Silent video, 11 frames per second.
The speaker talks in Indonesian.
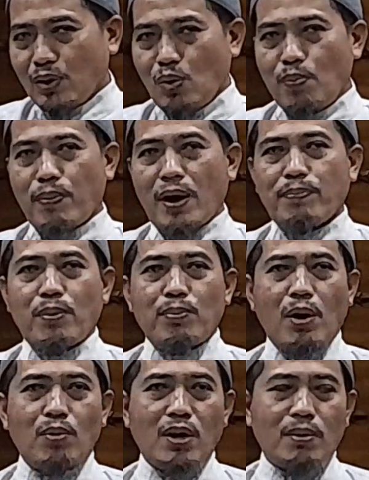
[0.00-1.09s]
nyumbang
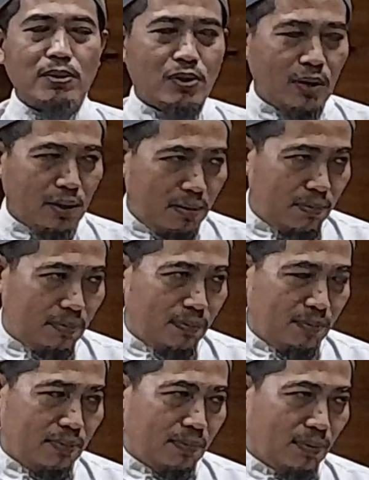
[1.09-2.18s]
pembangunan masjid
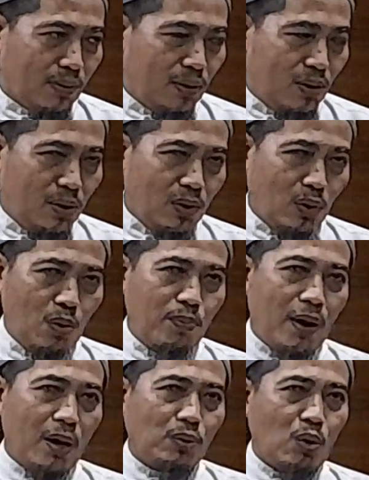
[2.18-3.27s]

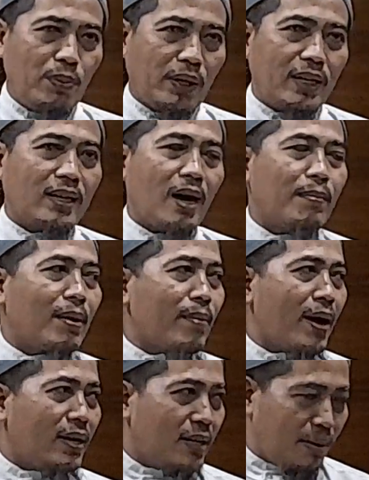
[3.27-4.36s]
nyumbang untuk bikin kamar
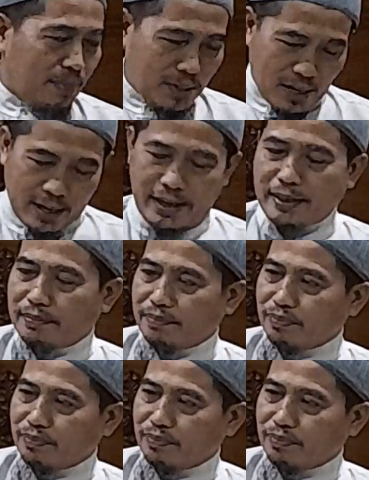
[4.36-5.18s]
mandi misalnya.